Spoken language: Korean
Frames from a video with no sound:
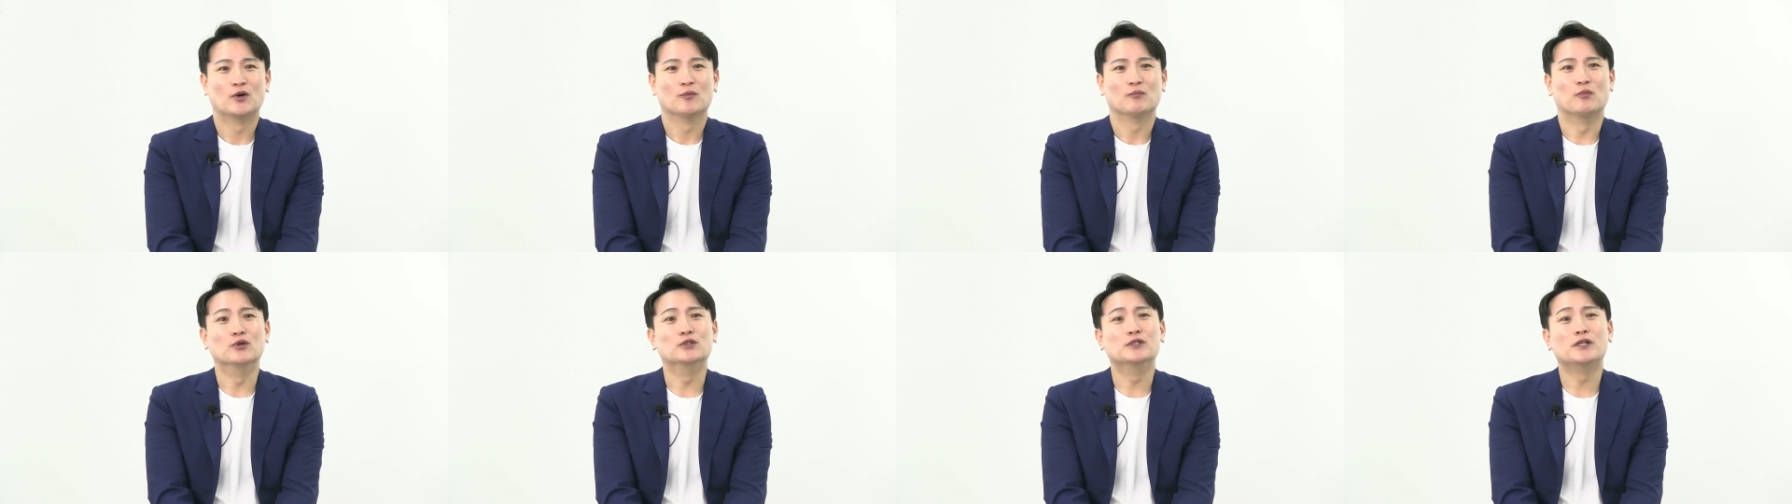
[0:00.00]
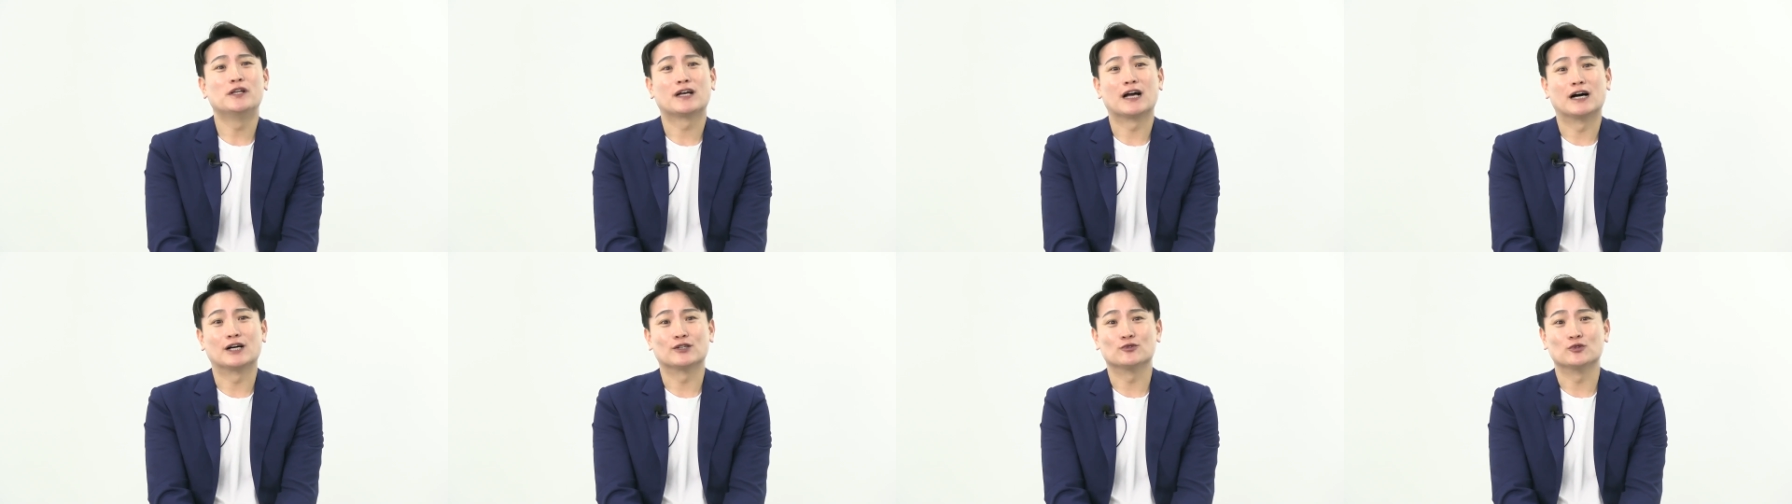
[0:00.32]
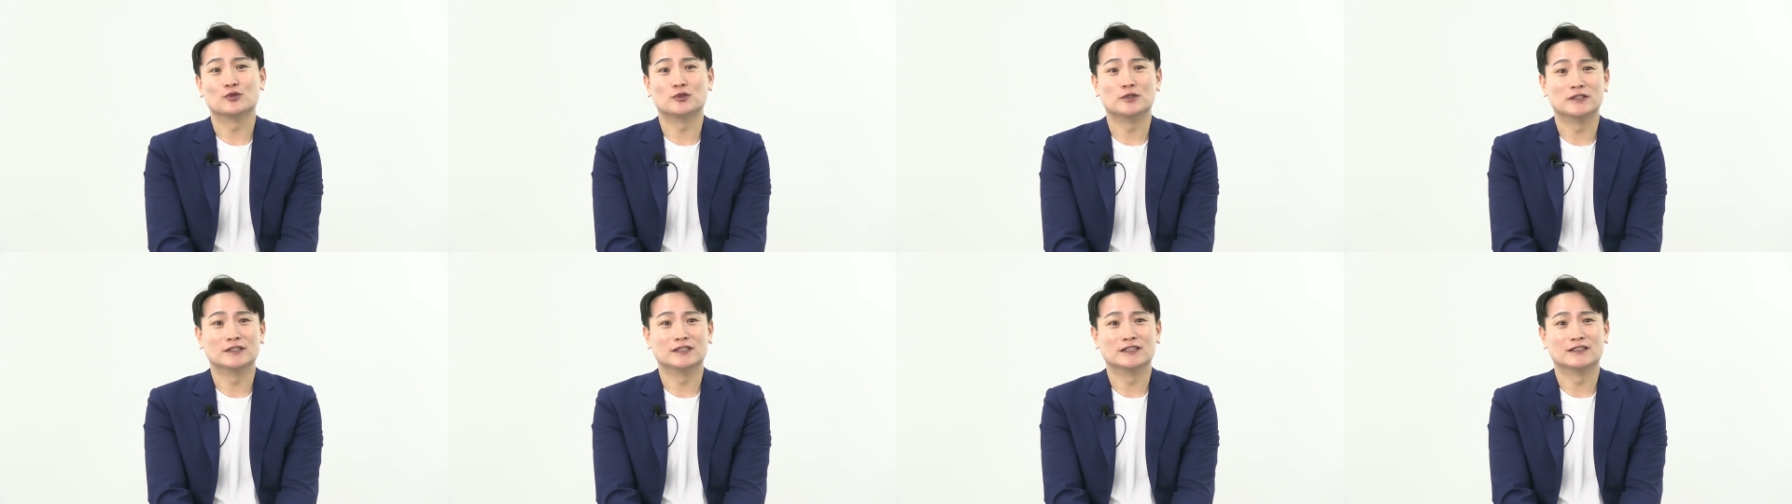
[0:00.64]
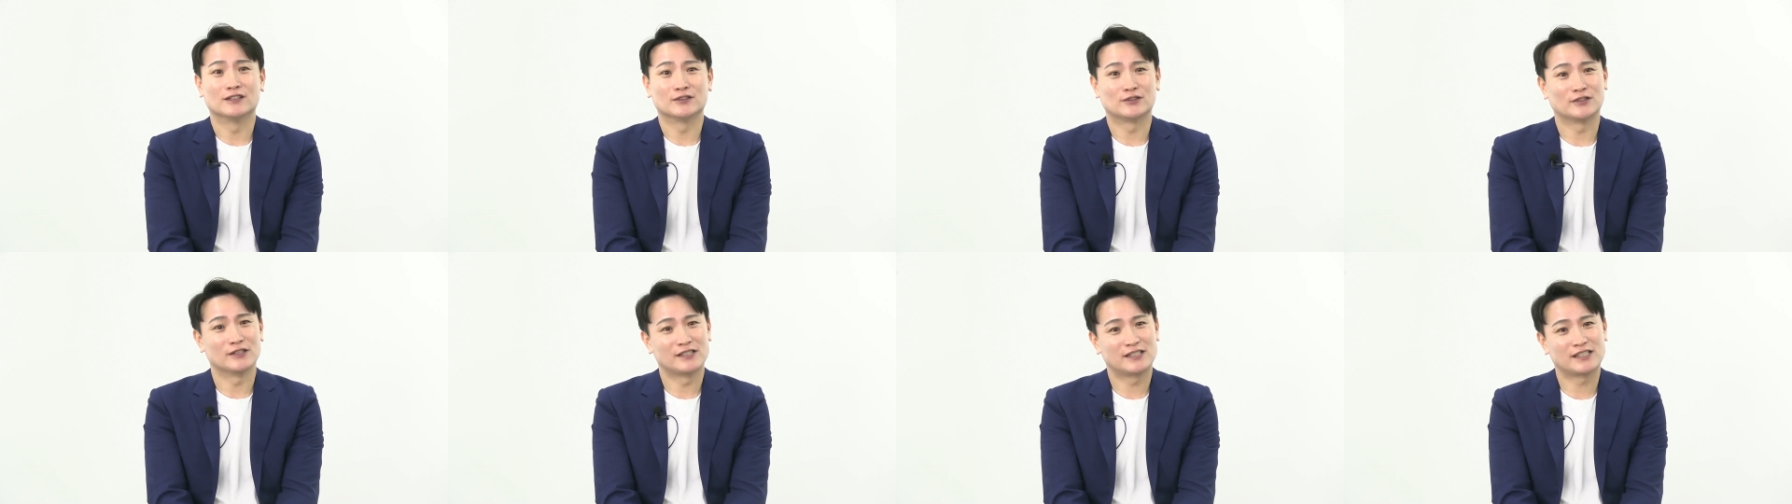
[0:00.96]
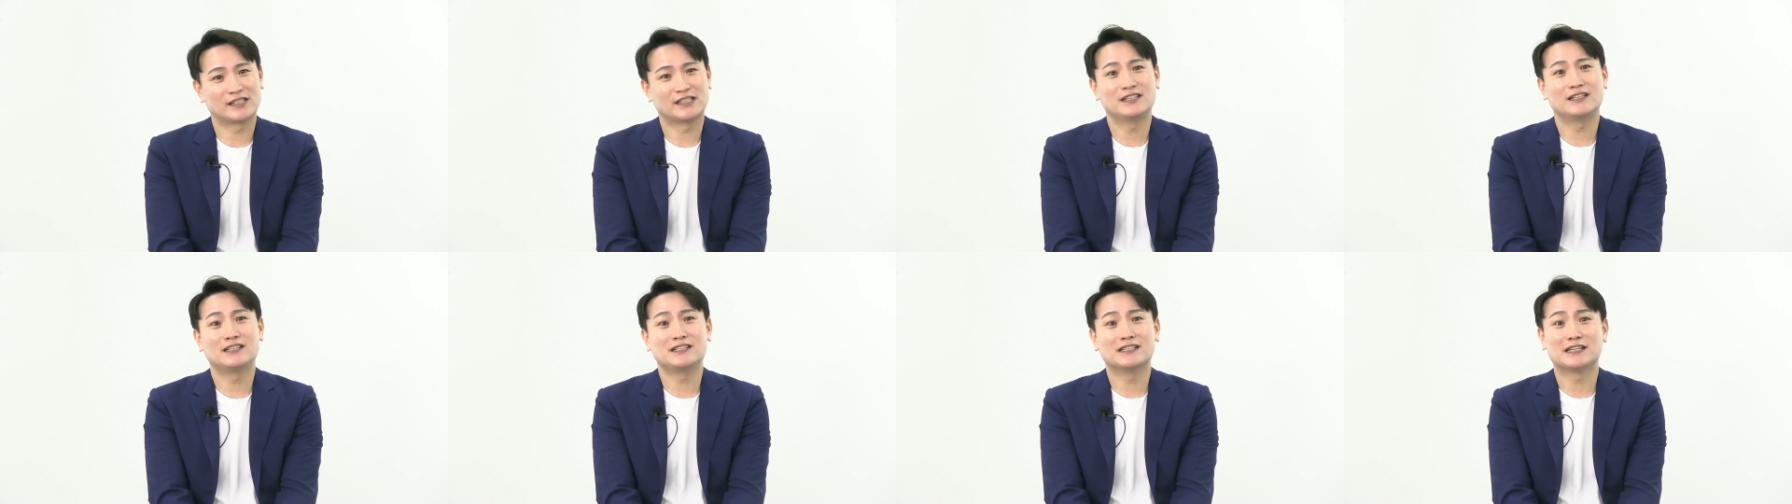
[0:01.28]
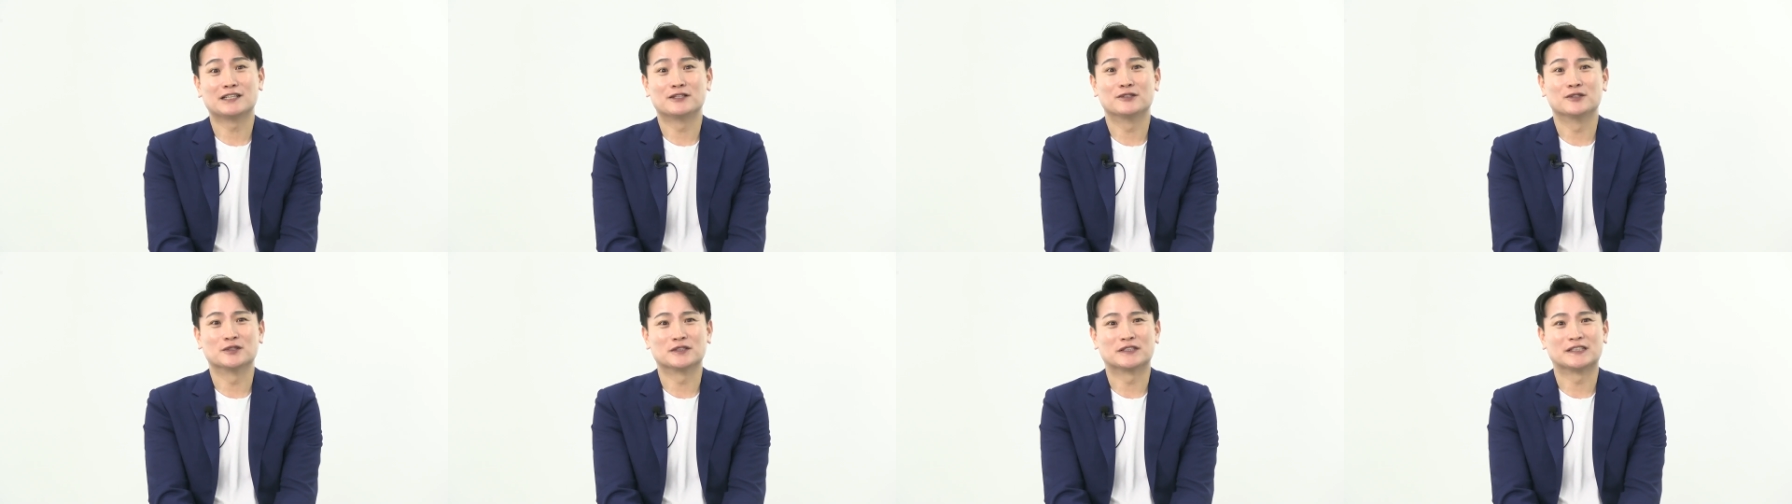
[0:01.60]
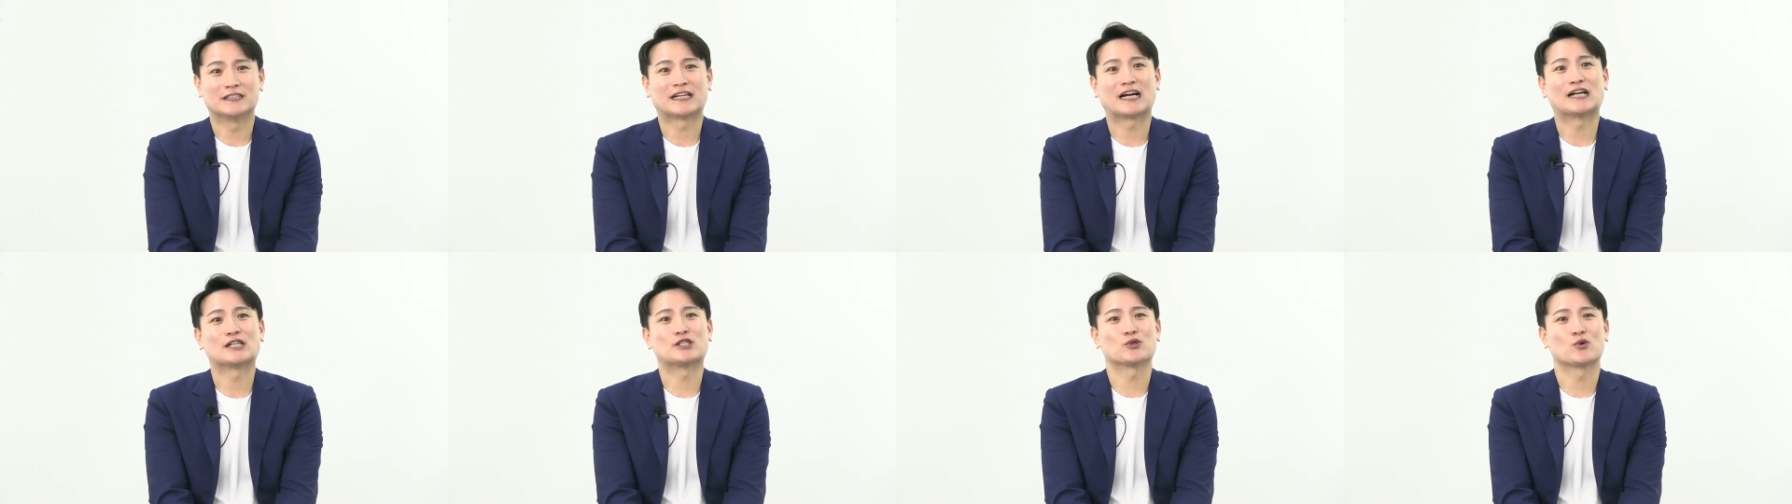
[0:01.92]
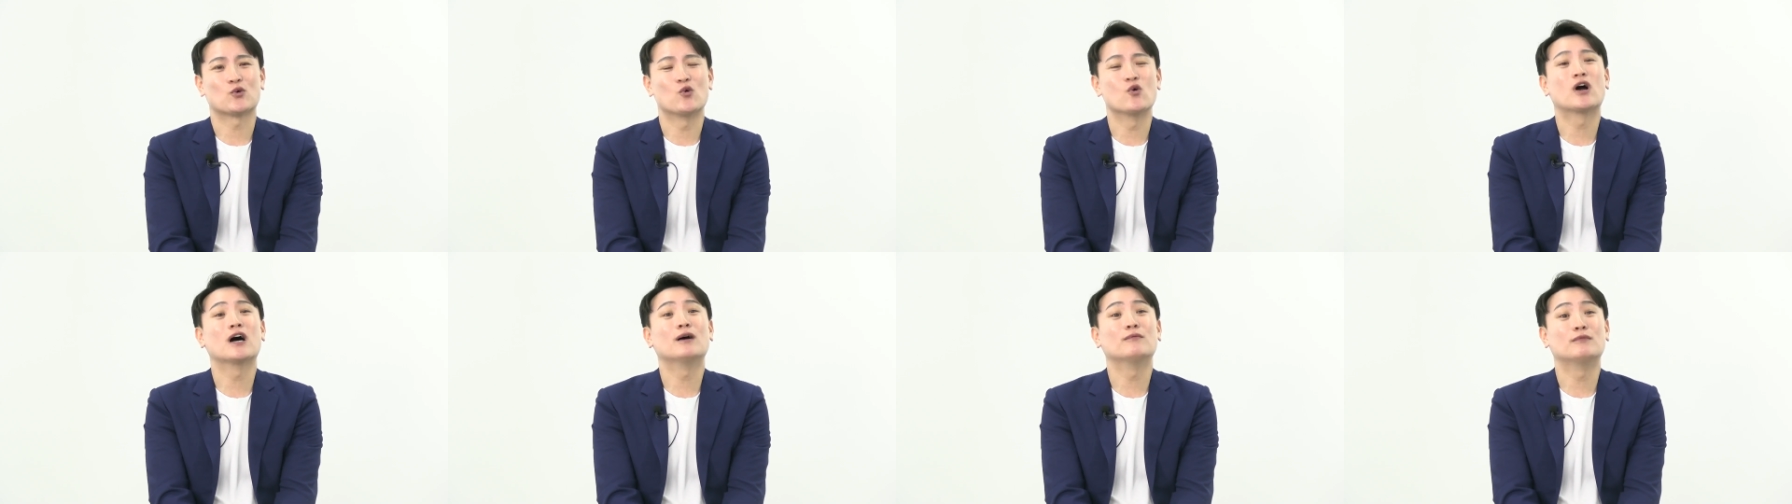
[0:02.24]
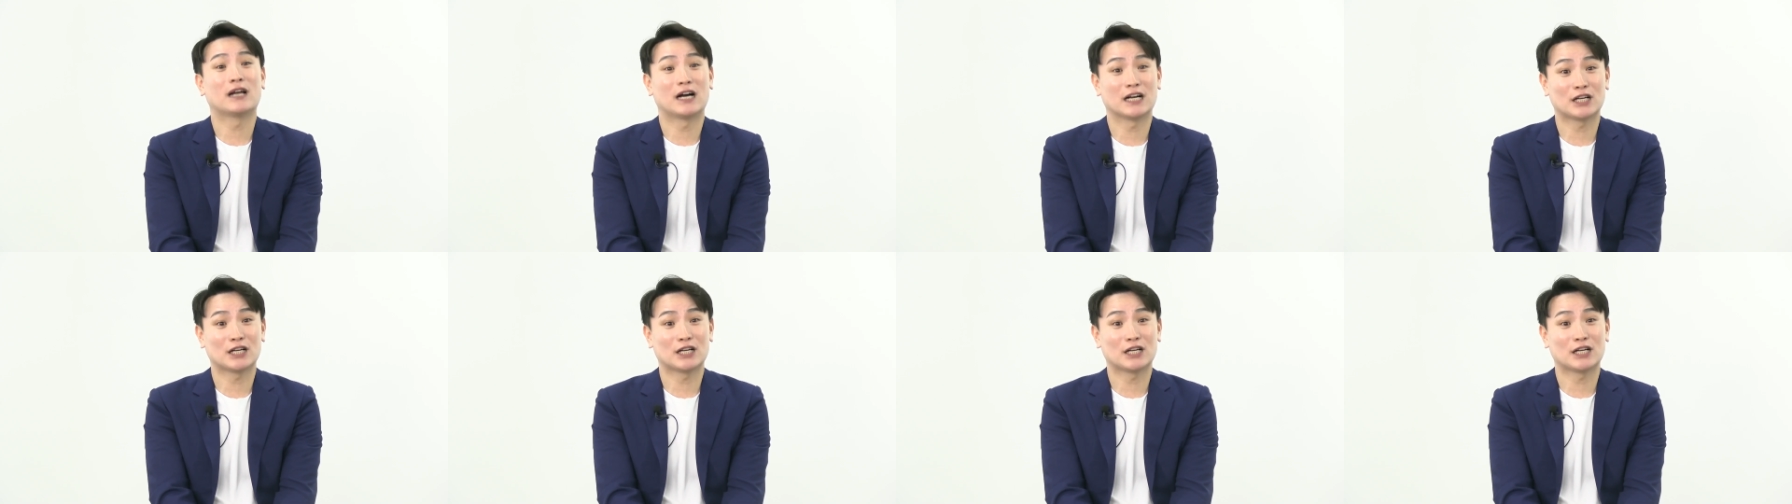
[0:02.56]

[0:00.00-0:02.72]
본인이 갖고 있는 어떤 스킬이나 이런 것들을 같이 공감을